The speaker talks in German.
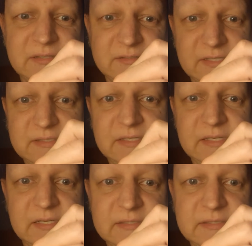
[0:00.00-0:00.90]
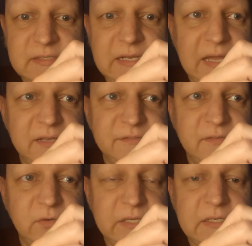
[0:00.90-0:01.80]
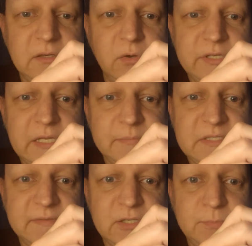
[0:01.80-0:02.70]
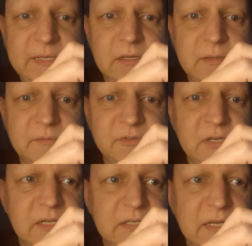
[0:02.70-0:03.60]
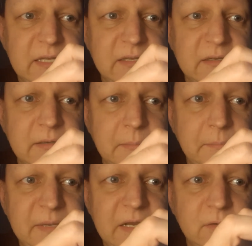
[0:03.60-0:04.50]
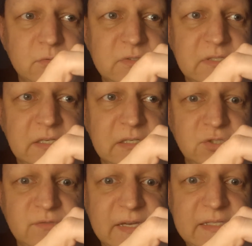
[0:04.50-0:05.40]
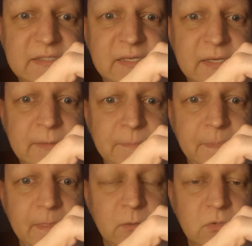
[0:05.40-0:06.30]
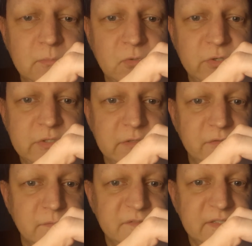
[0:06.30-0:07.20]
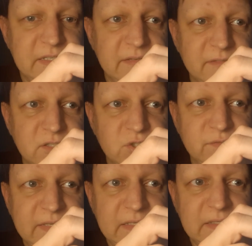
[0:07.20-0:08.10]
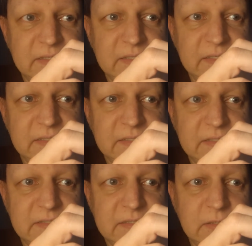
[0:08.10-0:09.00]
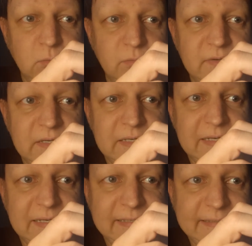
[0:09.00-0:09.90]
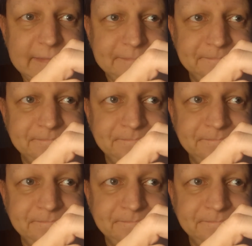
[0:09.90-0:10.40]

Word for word: das sind jetzt hier die ganz klaren Favoriten. Heute gibt es zwei Spiele, Viertel nach drei, ähm, Belarus gegen die Schweiz. Und um 19.15 Uhr haben wir Schweden gegen die Slowakei.